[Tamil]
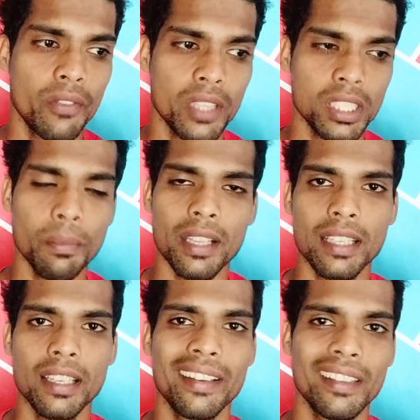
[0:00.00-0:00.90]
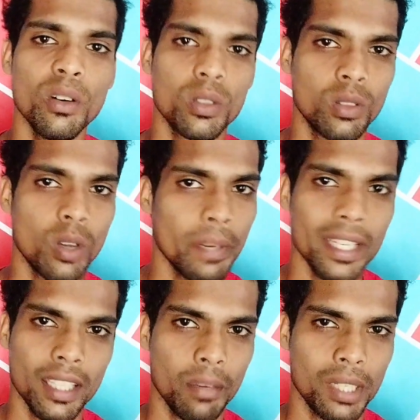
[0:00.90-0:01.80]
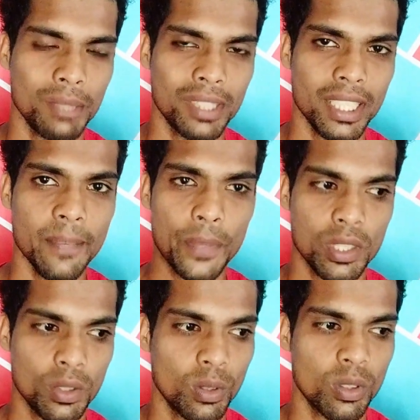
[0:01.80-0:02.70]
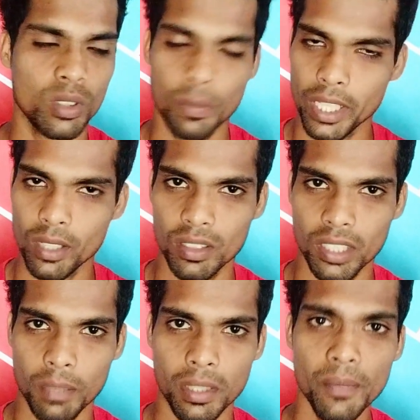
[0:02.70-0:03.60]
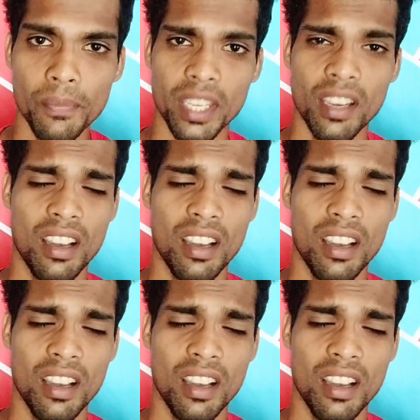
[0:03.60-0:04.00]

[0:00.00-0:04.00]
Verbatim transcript: ஃபஸ்ட்டு பார்த்தீங்களா இருந்தால் ஒரு டொமைன் தேவைப்படும் சரியா ஸோ ஒரு டொமைனோட தேவைப்படும்